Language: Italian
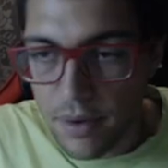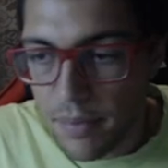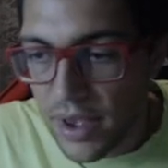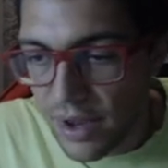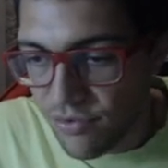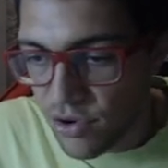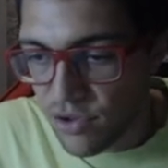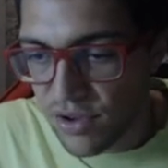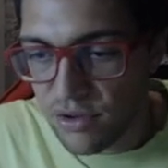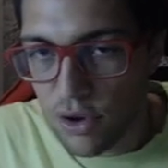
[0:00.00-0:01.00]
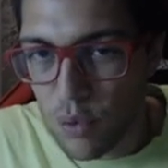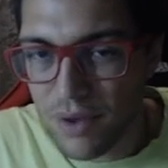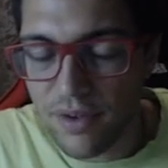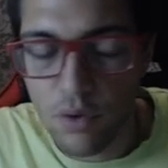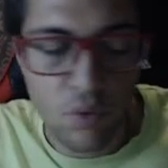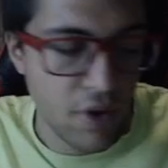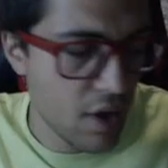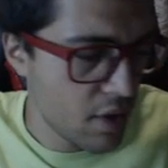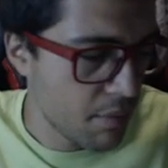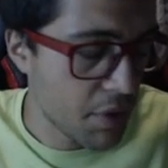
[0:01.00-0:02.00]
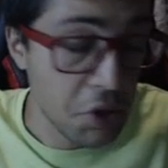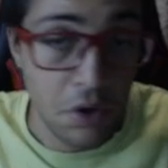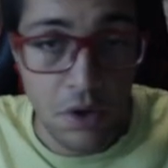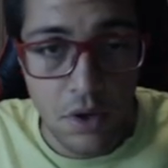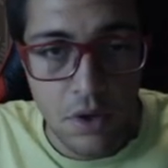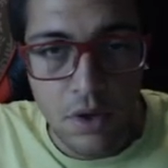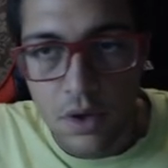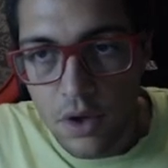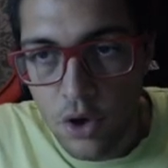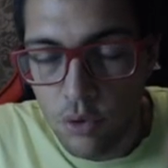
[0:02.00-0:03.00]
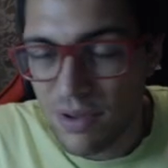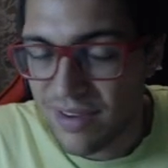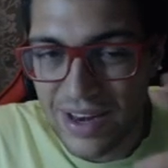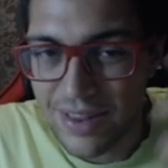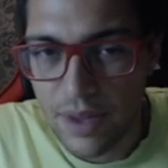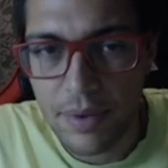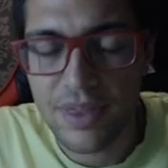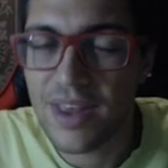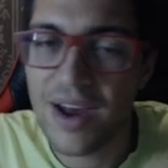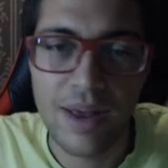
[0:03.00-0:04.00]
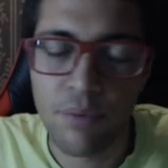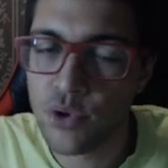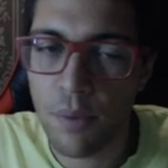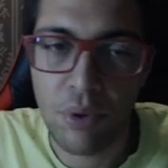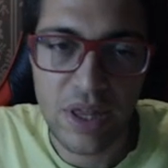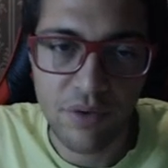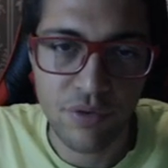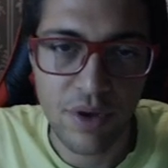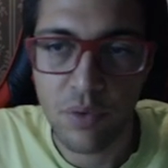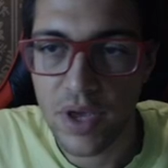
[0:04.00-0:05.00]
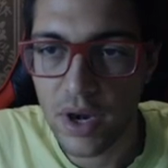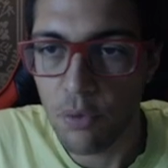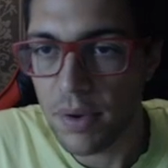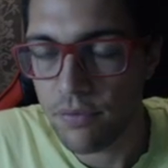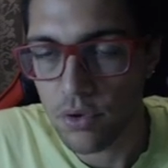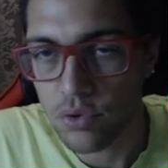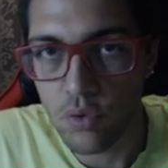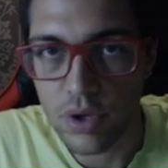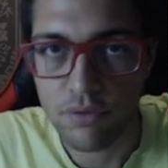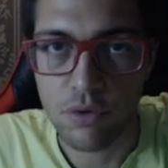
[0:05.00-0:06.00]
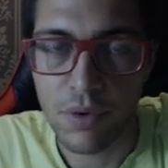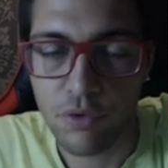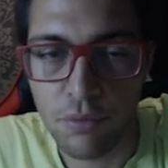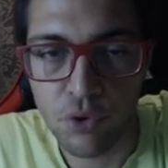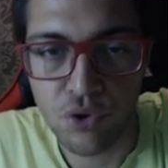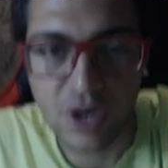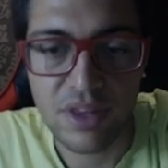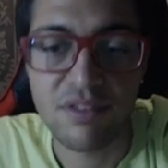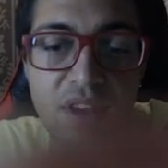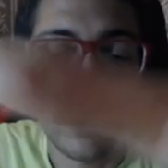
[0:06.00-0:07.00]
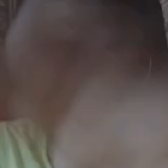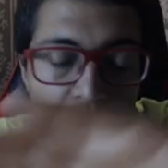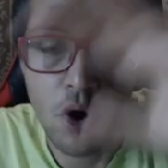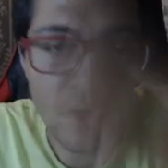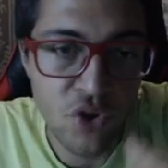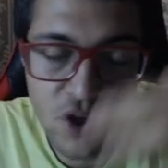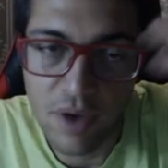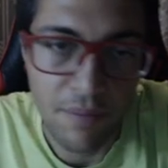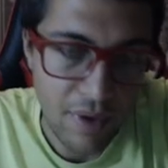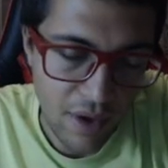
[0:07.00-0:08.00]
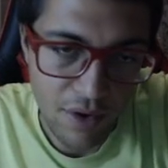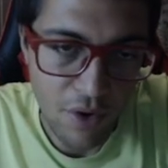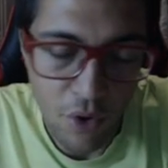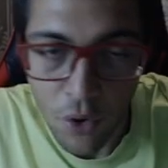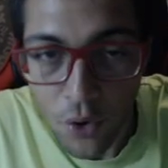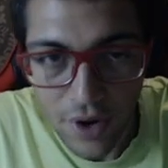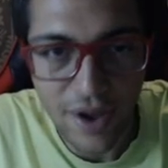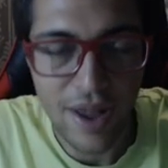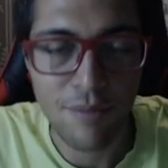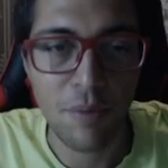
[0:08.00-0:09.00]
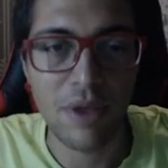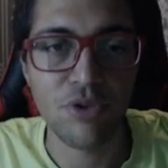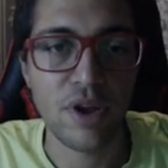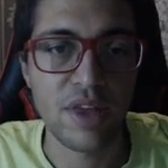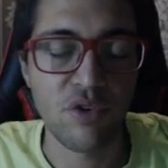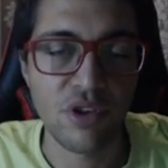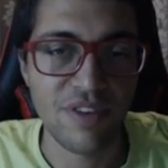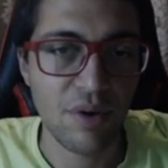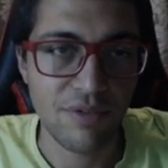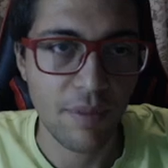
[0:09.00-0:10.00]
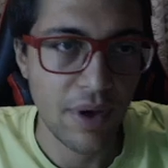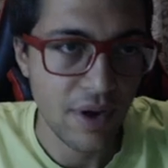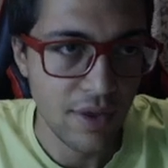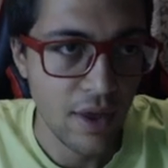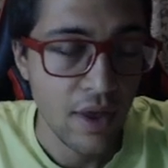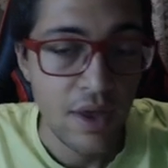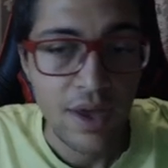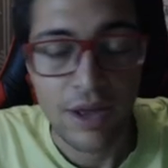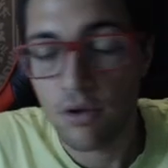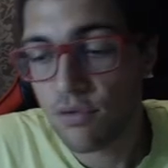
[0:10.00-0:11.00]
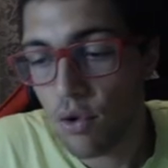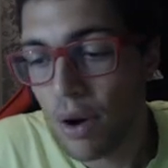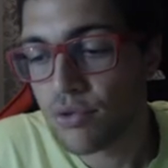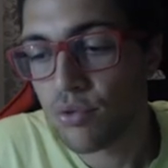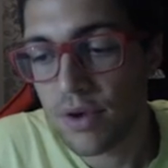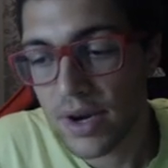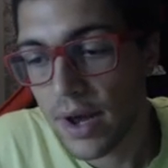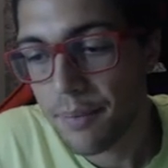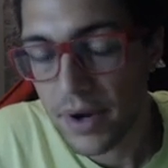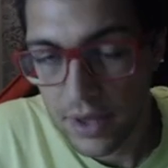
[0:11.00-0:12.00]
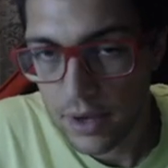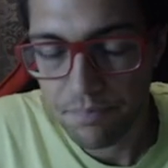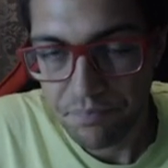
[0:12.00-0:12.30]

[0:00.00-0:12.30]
me che sto registrando è quasi l'una, però io ho una scaletta mentale, purtroppo la devo seguire, o per fortuna, insomma, sono molto organizzato. Oggi, ora, è il momento che devo registrare questa parte, che non so quanto durerà perché,